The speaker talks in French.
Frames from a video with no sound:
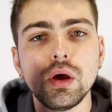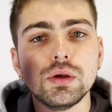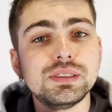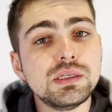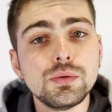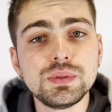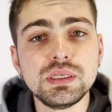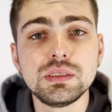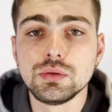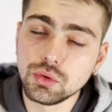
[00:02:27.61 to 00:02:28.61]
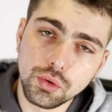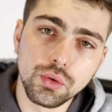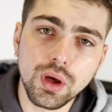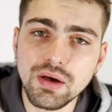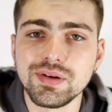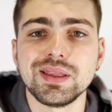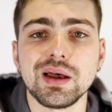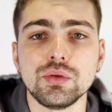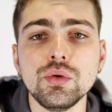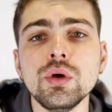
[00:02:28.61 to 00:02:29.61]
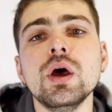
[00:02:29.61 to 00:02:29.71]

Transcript: synopsis de Avatar 2.